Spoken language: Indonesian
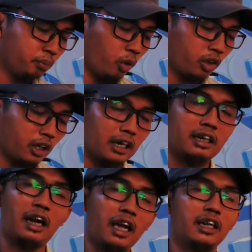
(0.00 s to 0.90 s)
bukan
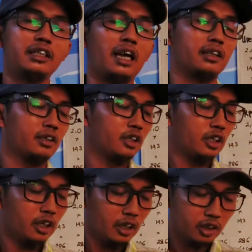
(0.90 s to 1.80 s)
hal yang
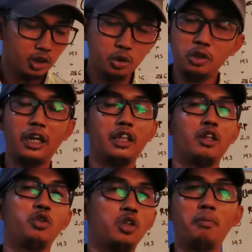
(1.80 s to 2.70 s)
sulit
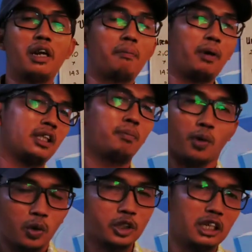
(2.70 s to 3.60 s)
untuk mendapatkan
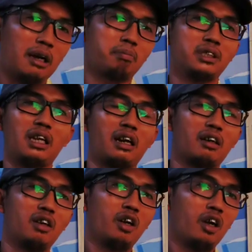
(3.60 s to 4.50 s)
produksi yang
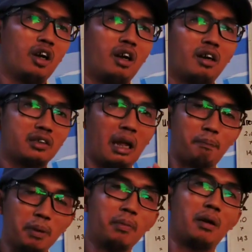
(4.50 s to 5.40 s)
besar
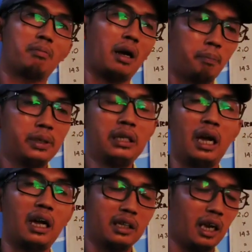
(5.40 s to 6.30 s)
tapi memang
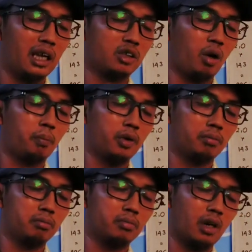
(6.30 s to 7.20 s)
biaya
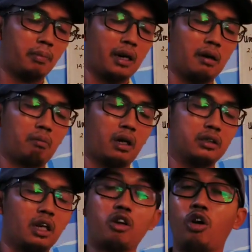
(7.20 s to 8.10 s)
ataupun apa
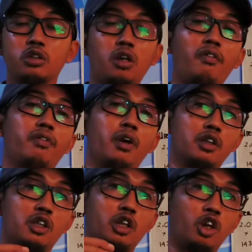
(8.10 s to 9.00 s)
namanya cost of
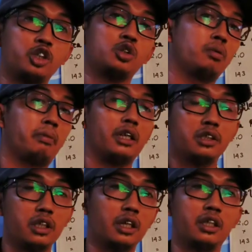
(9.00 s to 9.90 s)
uh, cost to
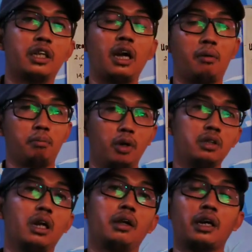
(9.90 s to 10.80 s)
mature di
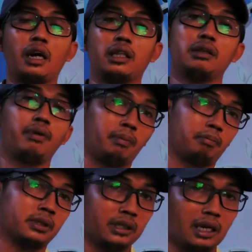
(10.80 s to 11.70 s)
gambut relatif lebih
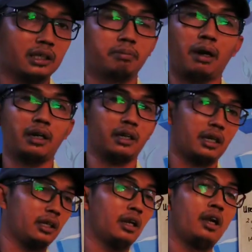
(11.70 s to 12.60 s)
besar
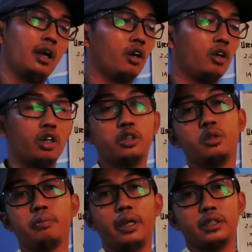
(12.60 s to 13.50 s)
dibandingkan cost
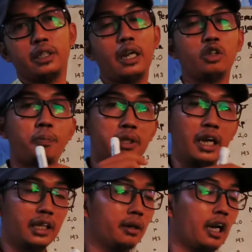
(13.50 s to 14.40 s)
to mature atau
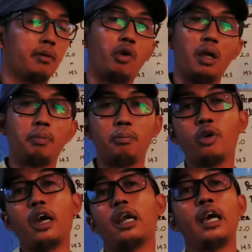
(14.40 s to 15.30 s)
biaya dari mulai
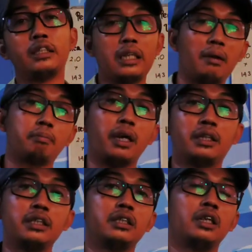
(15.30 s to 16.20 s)
pembukaan lahan sampai
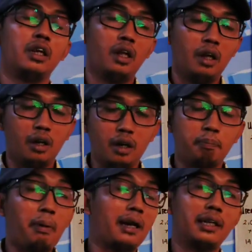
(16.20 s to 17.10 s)
di uh,
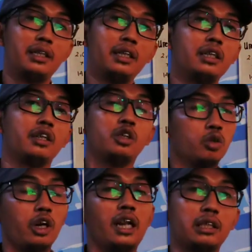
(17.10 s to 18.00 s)
panen ini
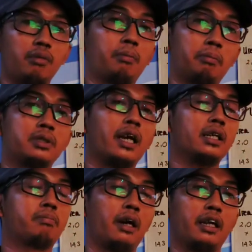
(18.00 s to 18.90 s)
itu relatif lebih
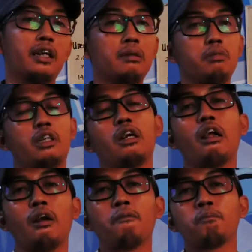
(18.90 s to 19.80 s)
besar dibandingkan di
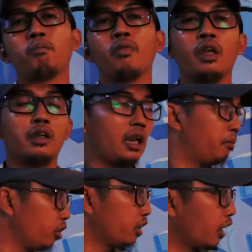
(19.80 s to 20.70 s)
mineral.
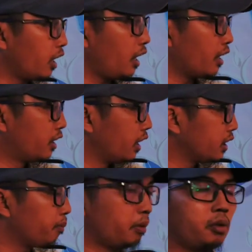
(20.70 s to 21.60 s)
Namun dengan
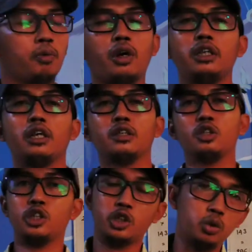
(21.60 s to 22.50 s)
adanya pemupukan yang
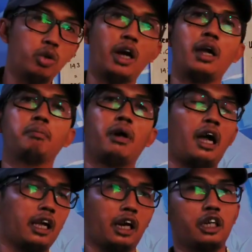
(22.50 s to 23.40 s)
sesuai,
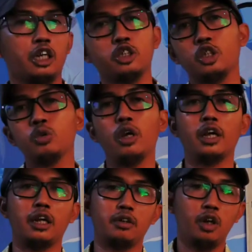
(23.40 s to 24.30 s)
pengairan yang
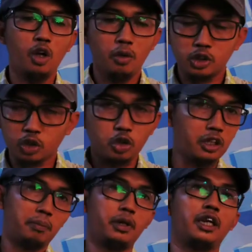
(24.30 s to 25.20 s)
sesuai dengan
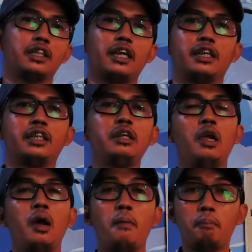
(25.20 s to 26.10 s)
total biaya tadi,
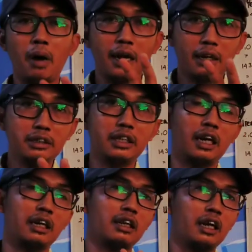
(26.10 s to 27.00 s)
maka
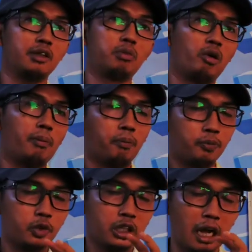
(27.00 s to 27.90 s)
jangan kaget bahwa
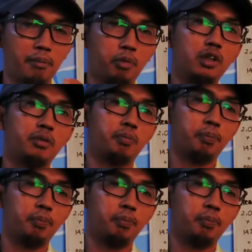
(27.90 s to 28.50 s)
gambut